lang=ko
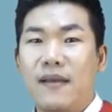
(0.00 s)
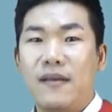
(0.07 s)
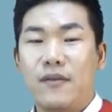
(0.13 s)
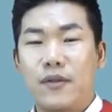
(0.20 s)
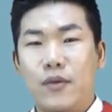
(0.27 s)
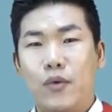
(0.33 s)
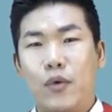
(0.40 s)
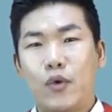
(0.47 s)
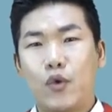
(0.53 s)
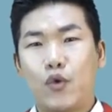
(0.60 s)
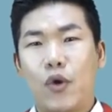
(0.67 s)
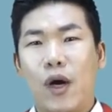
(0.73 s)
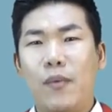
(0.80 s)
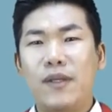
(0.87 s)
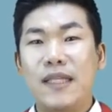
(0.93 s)
그리고
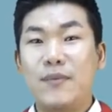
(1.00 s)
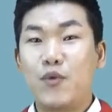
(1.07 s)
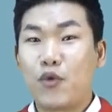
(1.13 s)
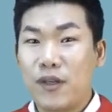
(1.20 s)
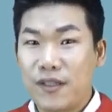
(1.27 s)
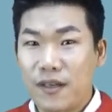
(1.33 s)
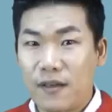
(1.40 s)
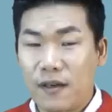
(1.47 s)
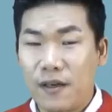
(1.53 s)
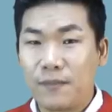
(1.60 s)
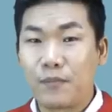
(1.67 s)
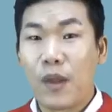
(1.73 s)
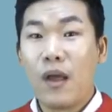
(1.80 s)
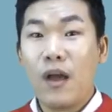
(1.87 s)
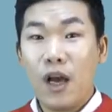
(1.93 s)
조합원 입주권처럼